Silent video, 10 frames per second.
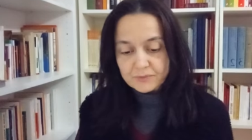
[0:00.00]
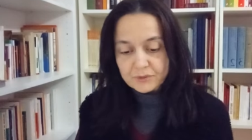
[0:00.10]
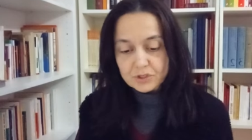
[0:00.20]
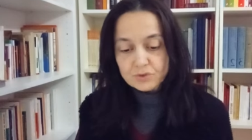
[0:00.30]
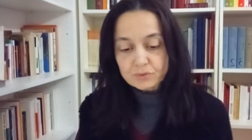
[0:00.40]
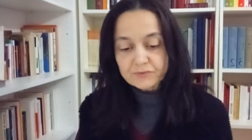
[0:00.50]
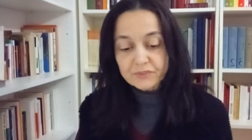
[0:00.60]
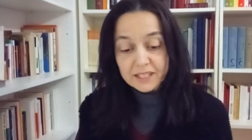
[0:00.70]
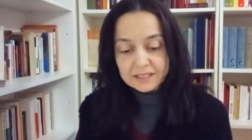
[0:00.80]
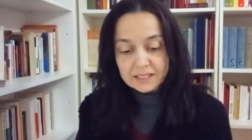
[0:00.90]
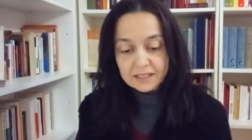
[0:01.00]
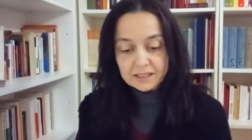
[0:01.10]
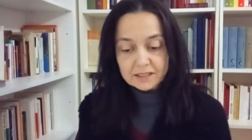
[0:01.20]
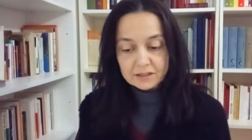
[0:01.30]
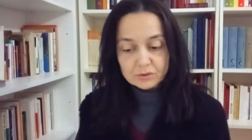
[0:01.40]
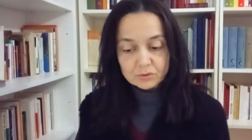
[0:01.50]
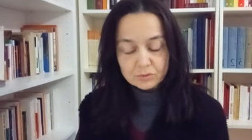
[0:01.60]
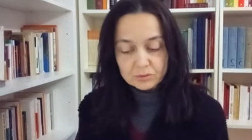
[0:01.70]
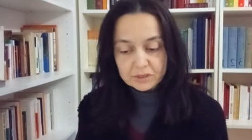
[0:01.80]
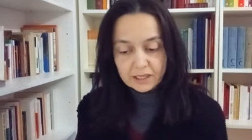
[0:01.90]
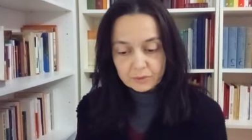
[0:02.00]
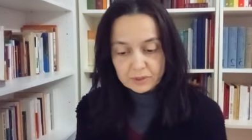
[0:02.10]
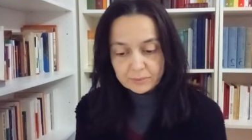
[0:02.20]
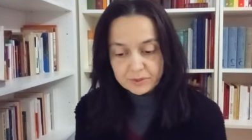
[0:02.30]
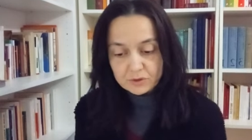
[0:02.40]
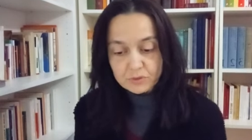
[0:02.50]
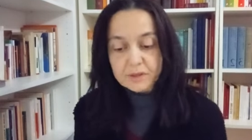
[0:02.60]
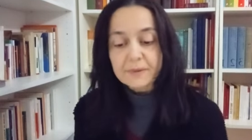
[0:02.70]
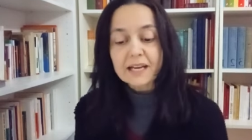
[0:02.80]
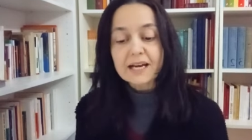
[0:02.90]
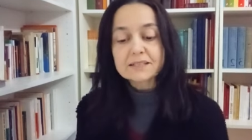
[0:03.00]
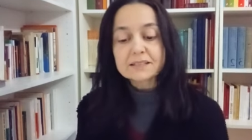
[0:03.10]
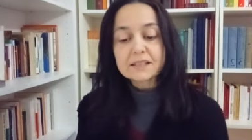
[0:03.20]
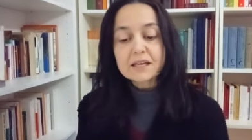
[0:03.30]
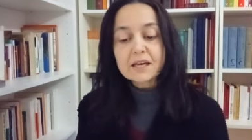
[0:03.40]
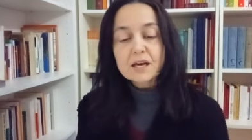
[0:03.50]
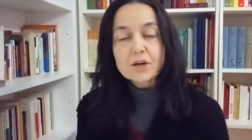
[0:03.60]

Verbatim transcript: Gesù vede tutte quelle persone malate